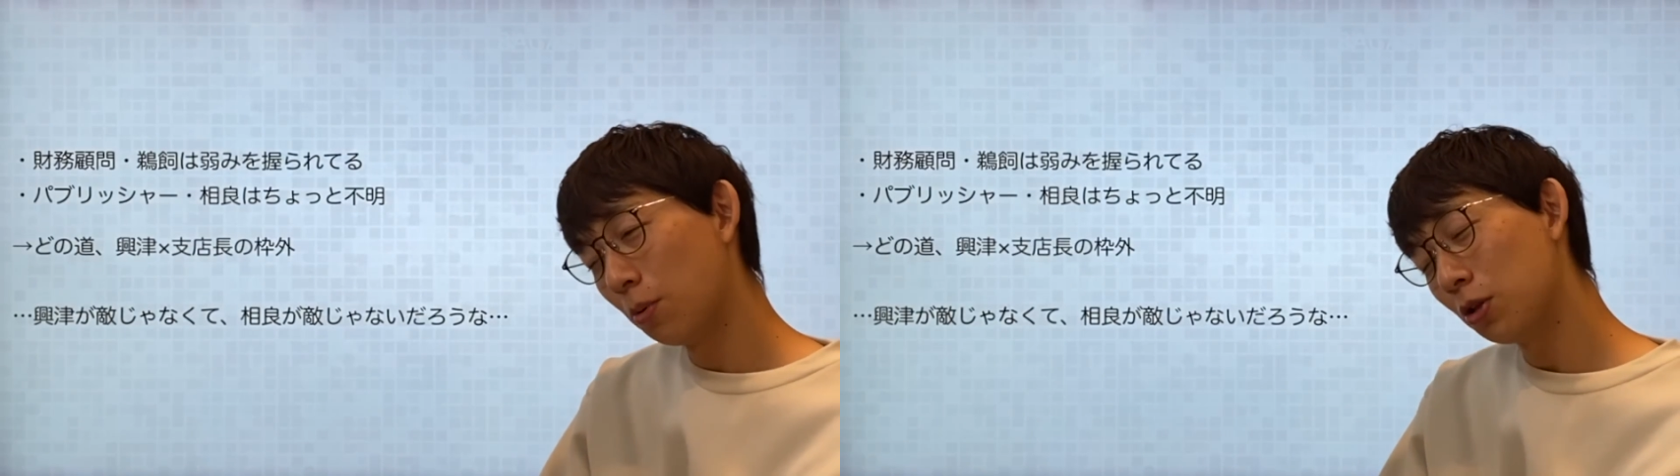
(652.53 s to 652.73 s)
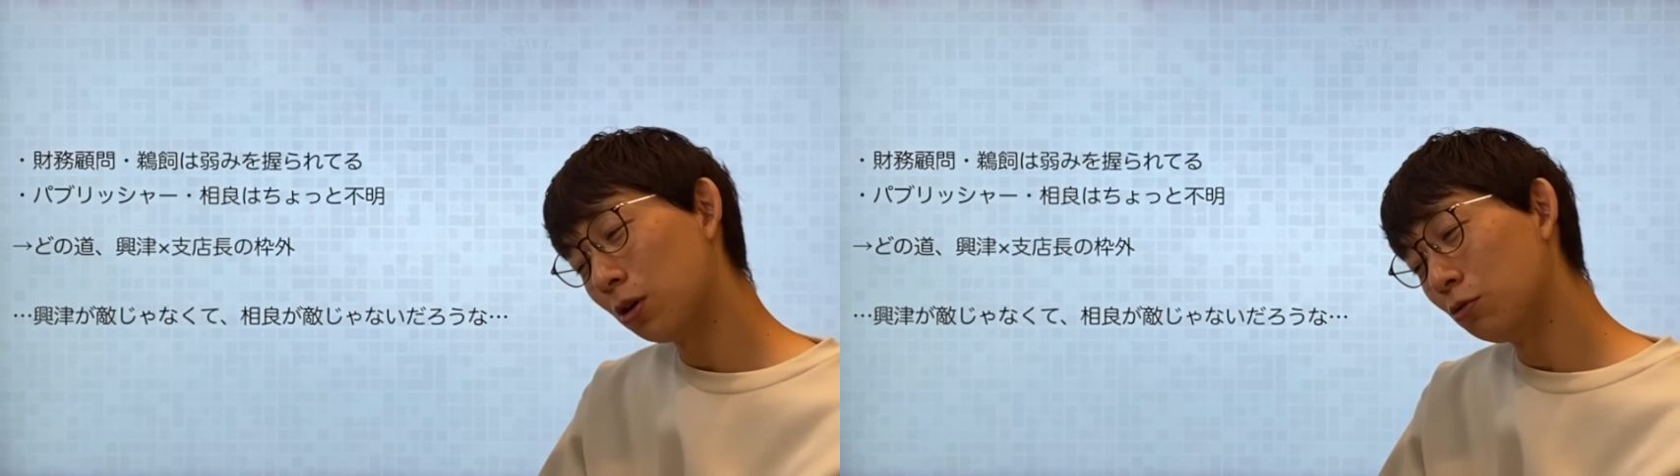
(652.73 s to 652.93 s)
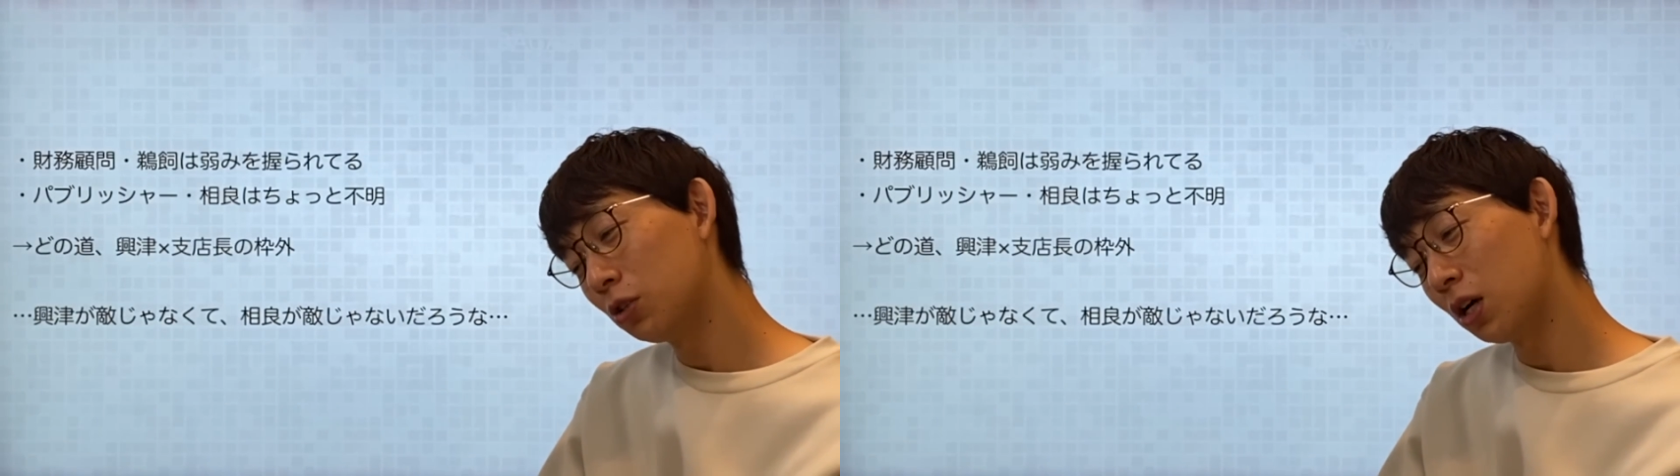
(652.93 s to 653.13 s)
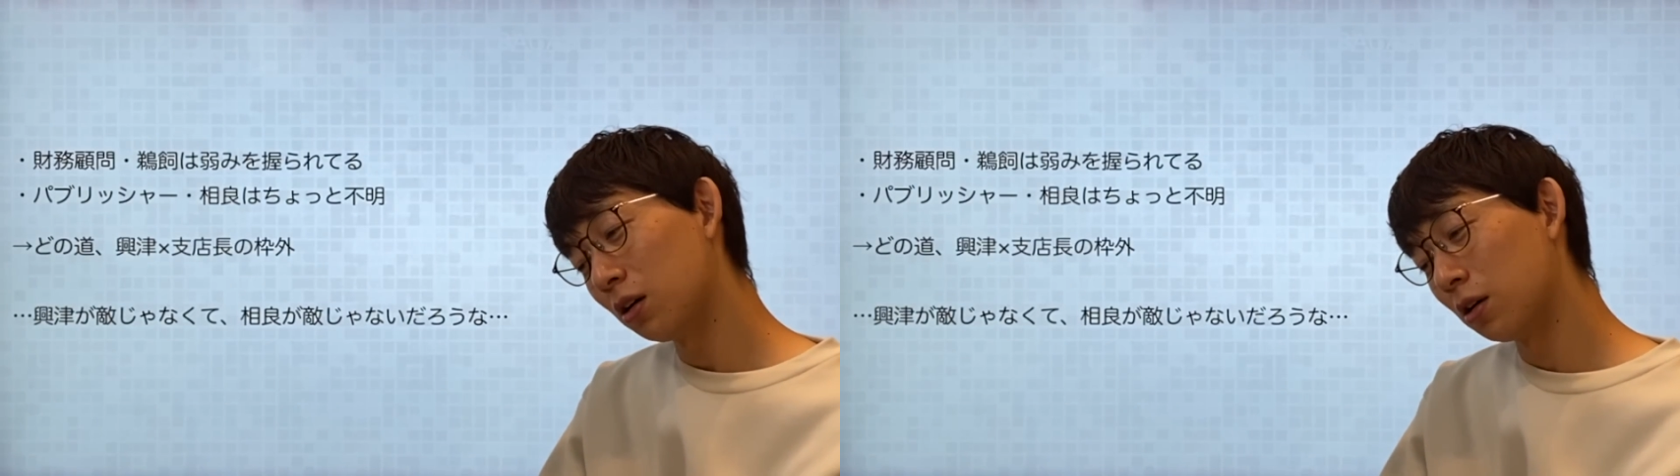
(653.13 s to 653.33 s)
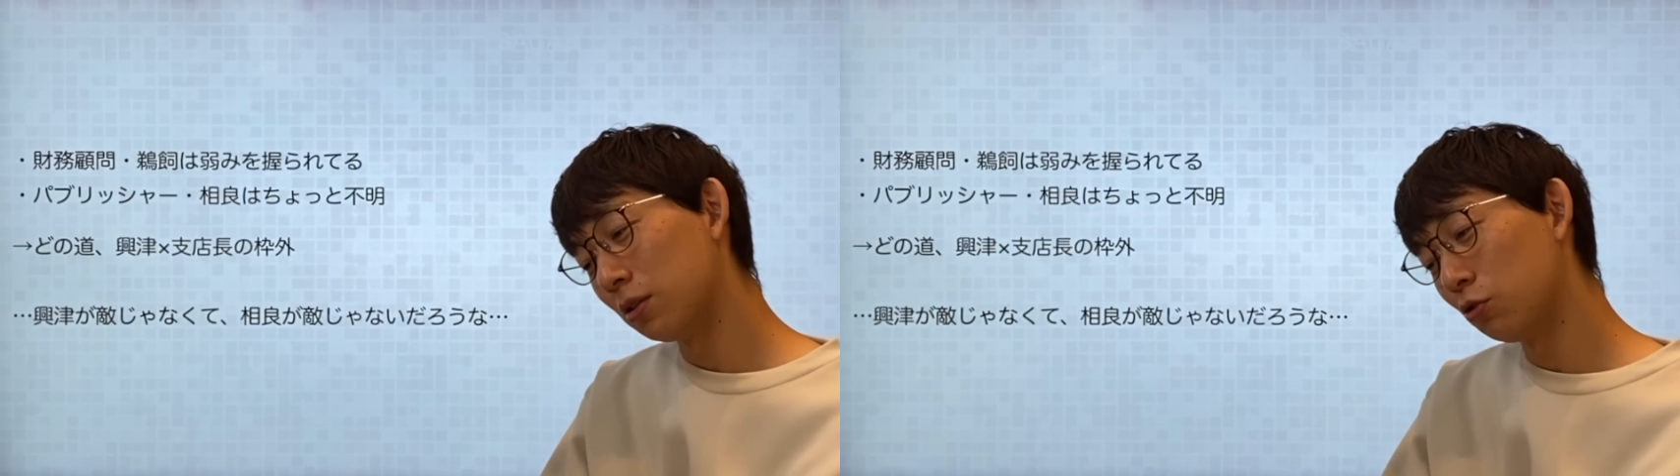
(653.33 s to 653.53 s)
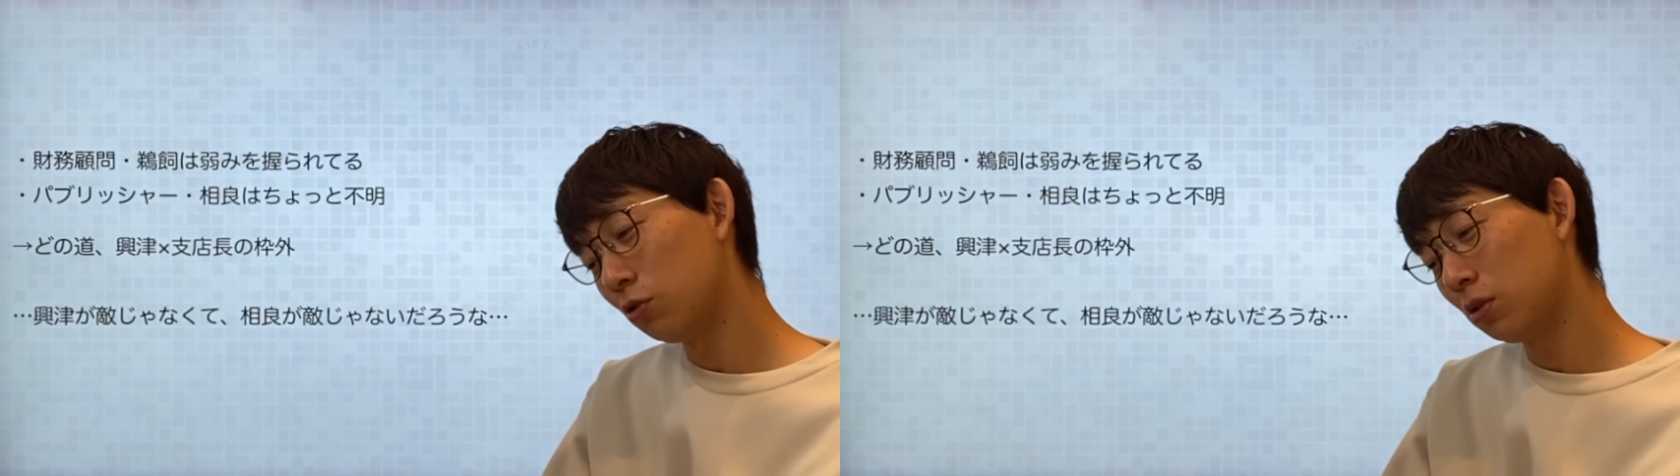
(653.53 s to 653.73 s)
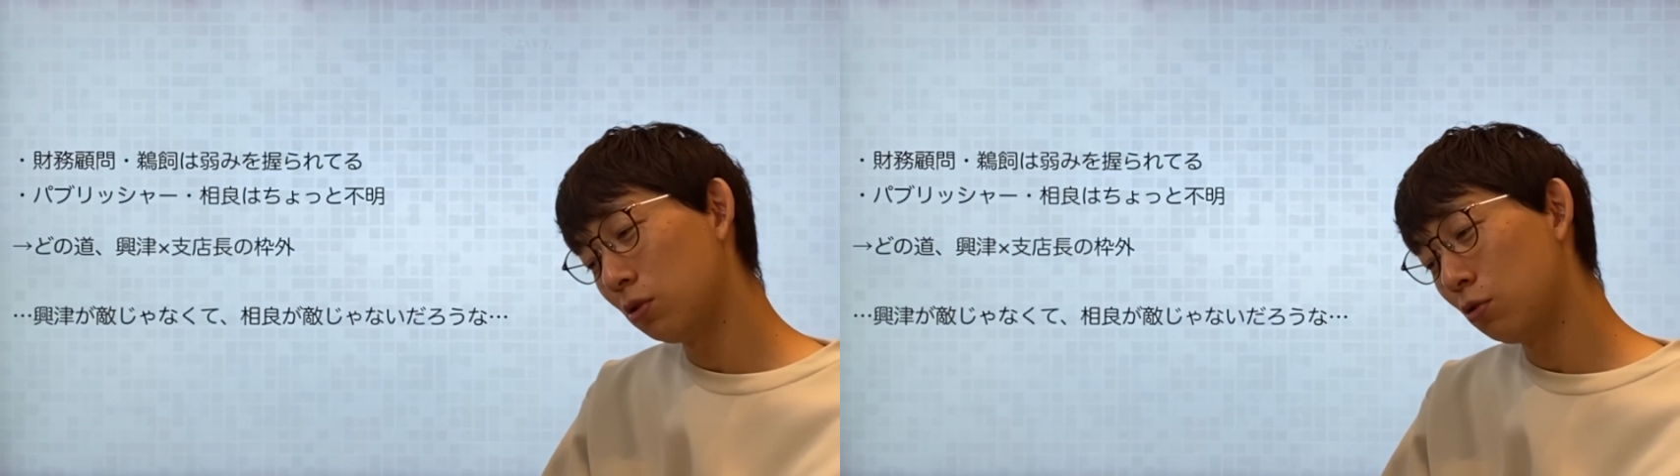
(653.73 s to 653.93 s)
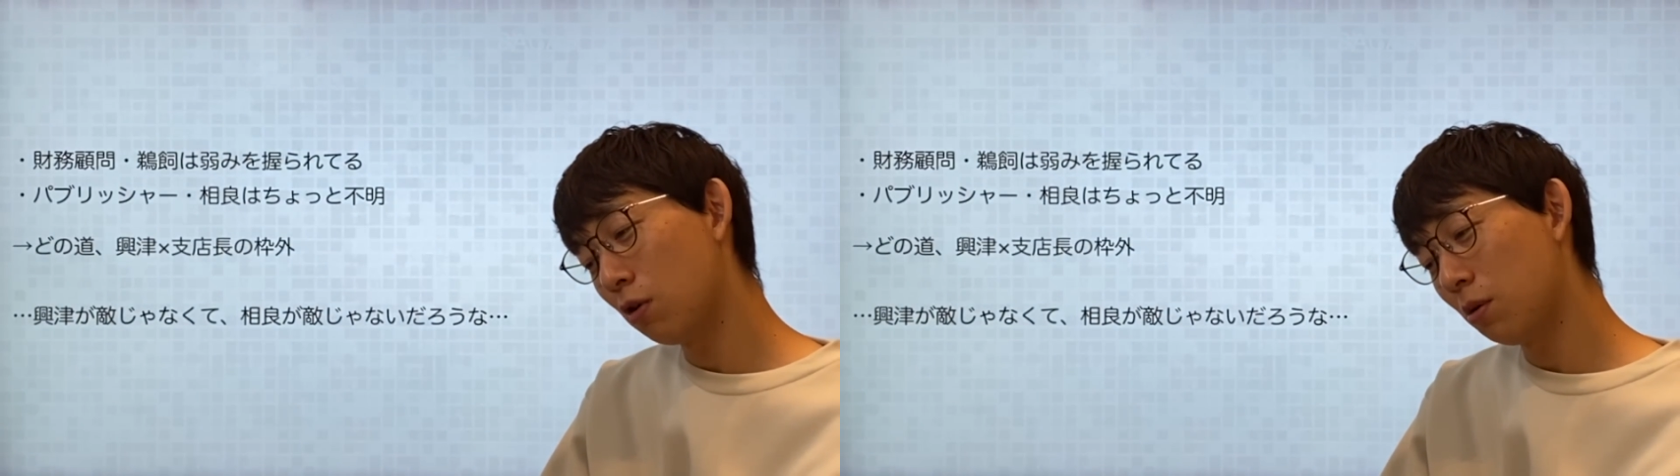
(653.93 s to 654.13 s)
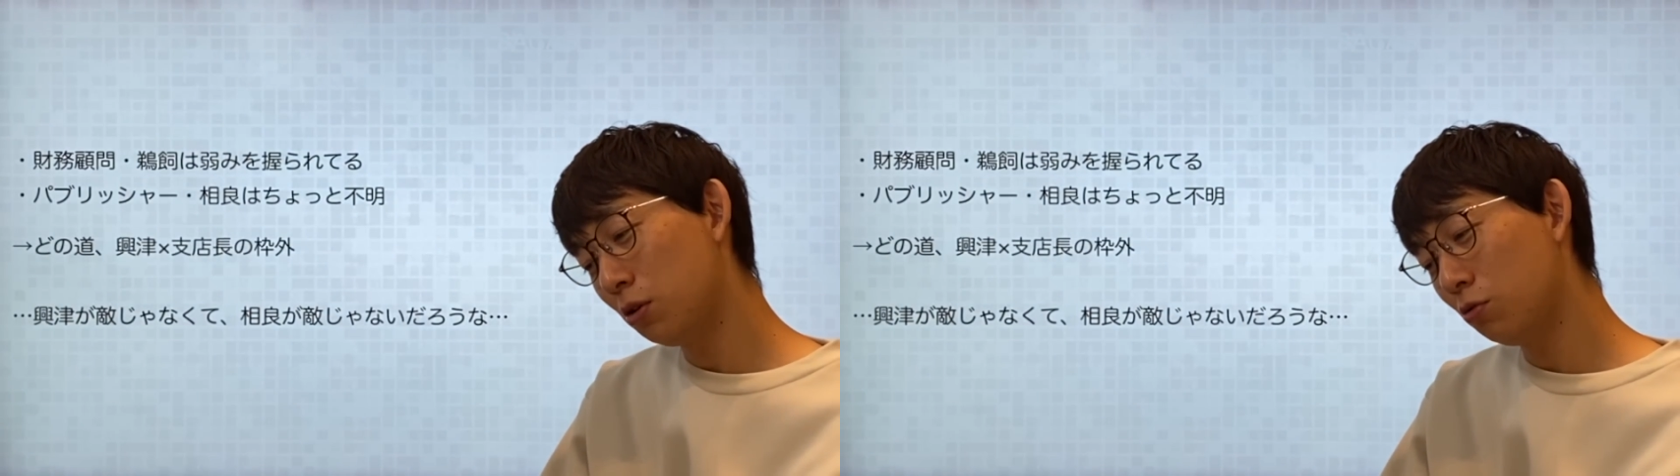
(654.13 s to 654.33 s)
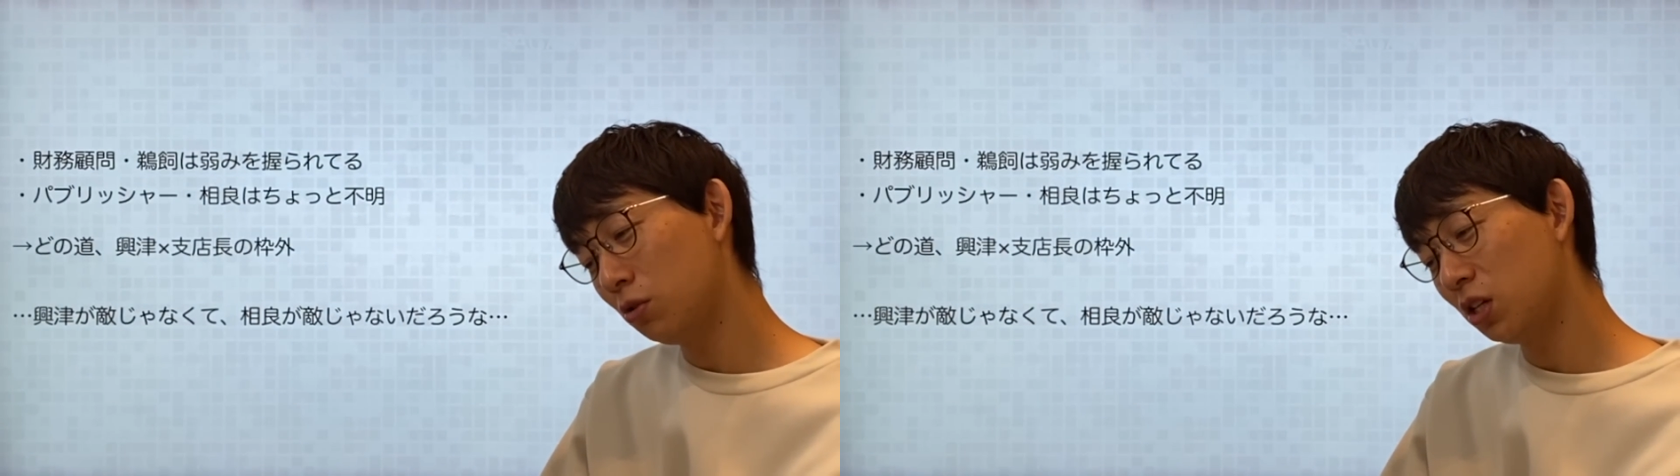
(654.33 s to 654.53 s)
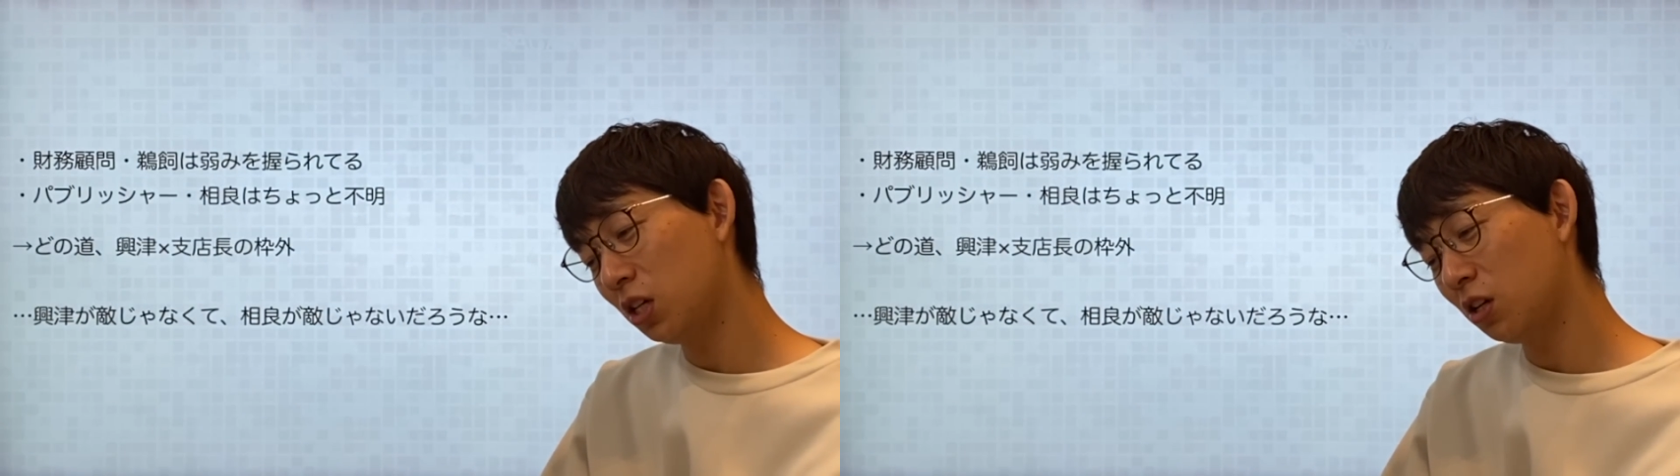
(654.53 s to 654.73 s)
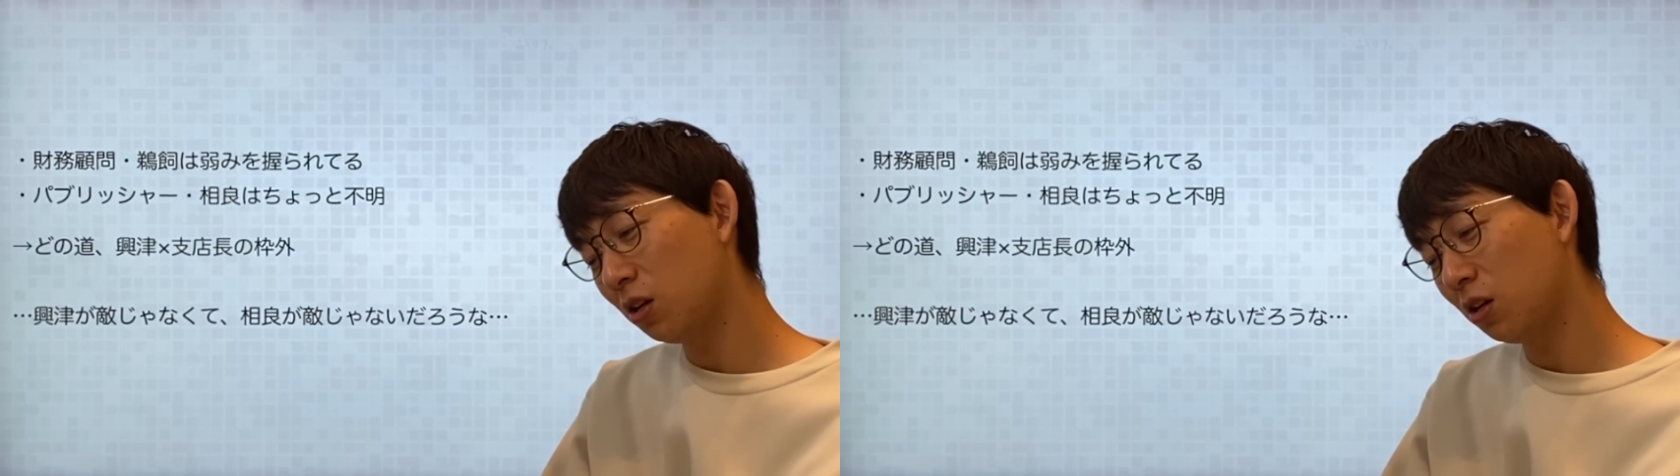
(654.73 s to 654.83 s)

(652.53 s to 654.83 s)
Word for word: なんか鵜飼が弱みを握